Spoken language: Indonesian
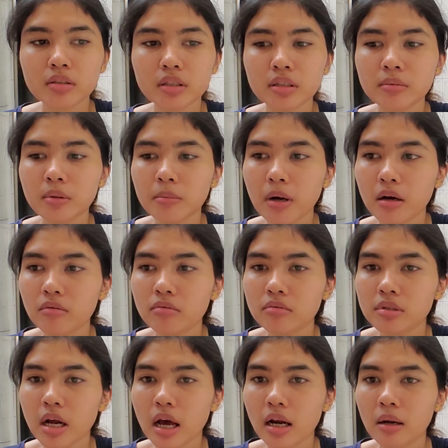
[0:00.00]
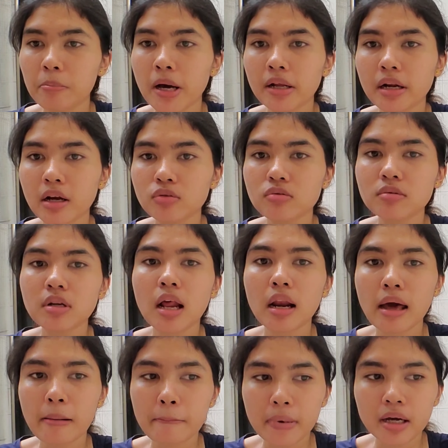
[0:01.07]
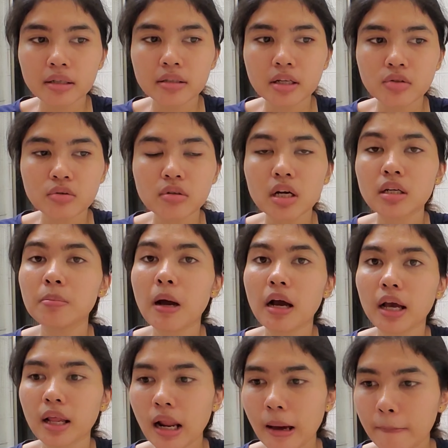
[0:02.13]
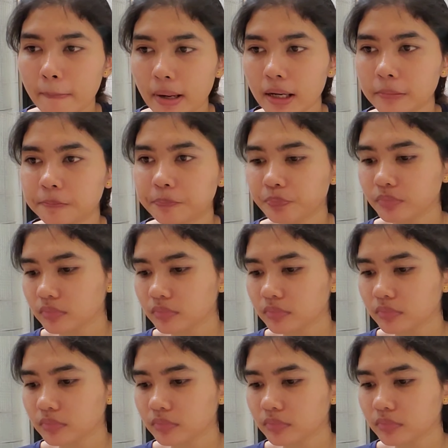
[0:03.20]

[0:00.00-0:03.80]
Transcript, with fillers: jadi memang udah barang sudah lama dan sudah dipakai lama